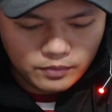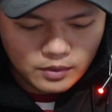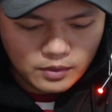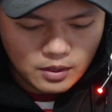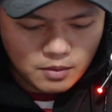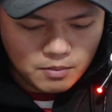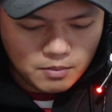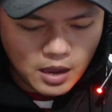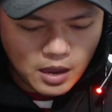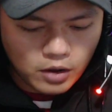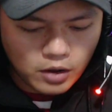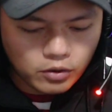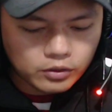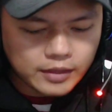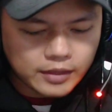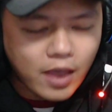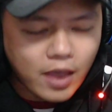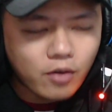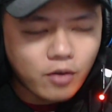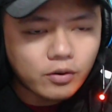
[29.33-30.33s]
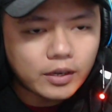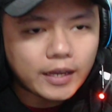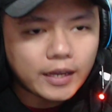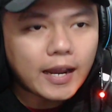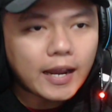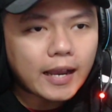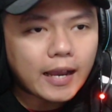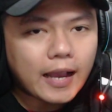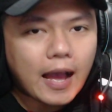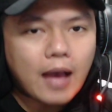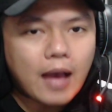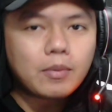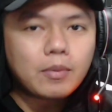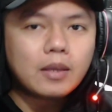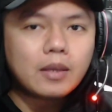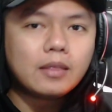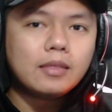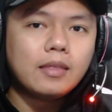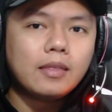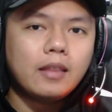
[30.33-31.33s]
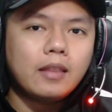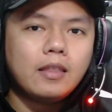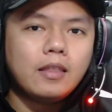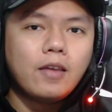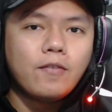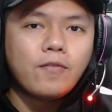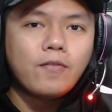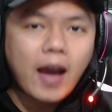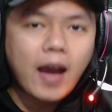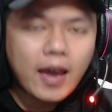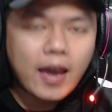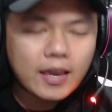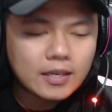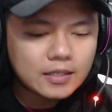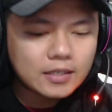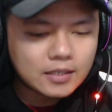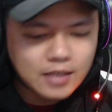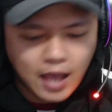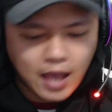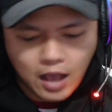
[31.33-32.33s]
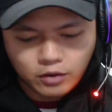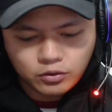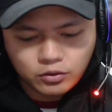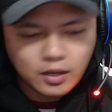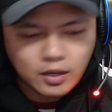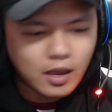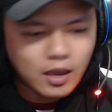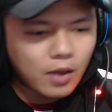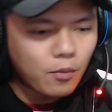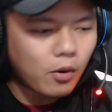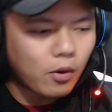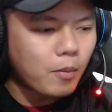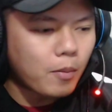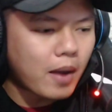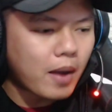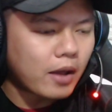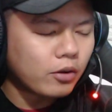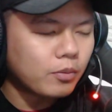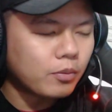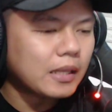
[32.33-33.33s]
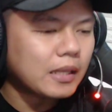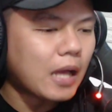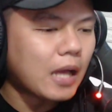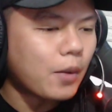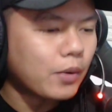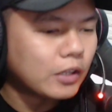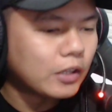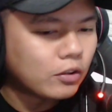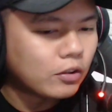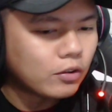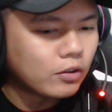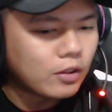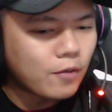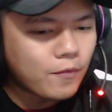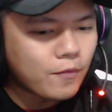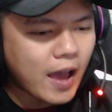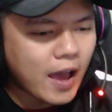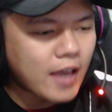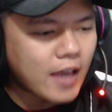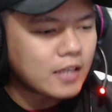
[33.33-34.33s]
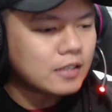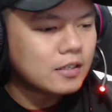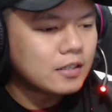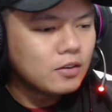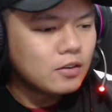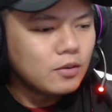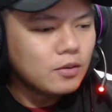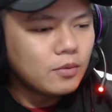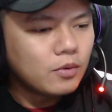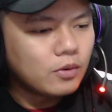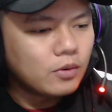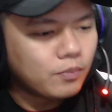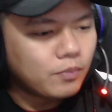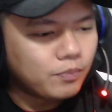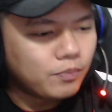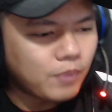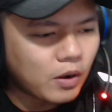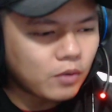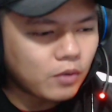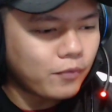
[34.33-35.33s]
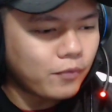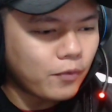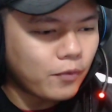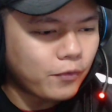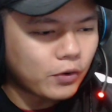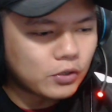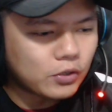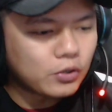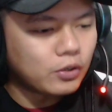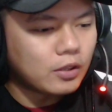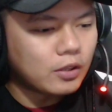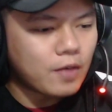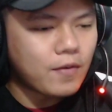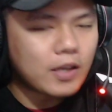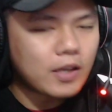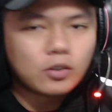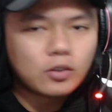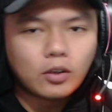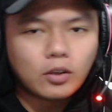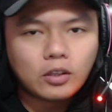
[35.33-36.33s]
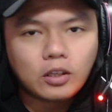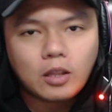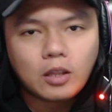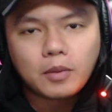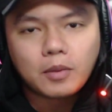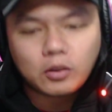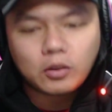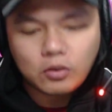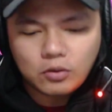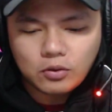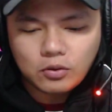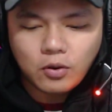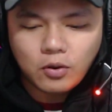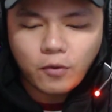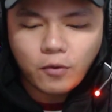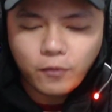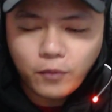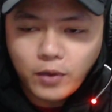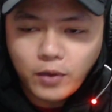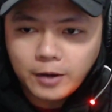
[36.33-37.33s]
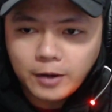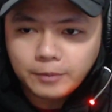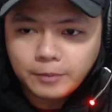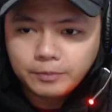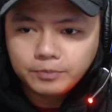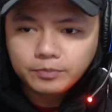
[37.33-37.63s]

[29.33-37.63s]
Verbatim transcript: meron tayong ginagamit na device. Actually, ewan ko ba ano ba tawag dito, device. Pero for sure, device. So, hindi naman to sa software.